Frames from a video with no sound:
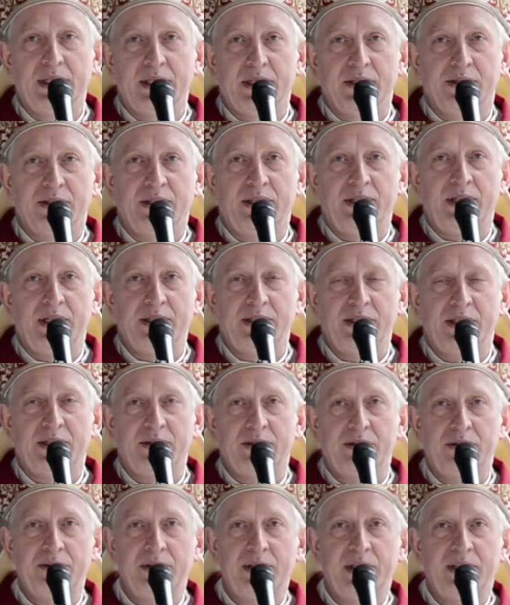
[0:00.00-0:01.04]
Że nasza
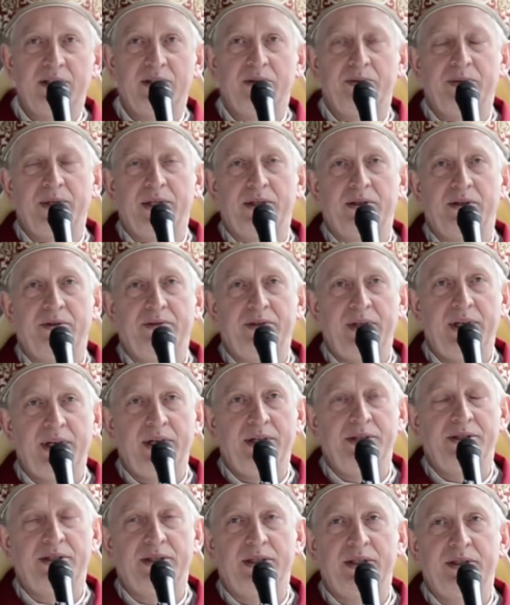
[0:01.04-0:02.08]
droga dopiero
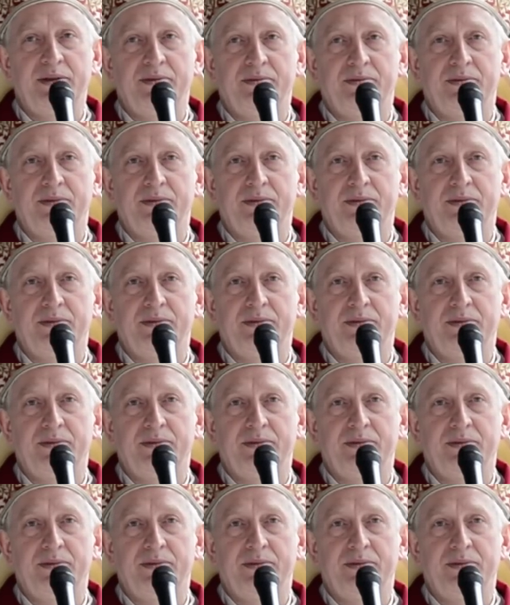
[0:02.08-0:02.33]
wiedzie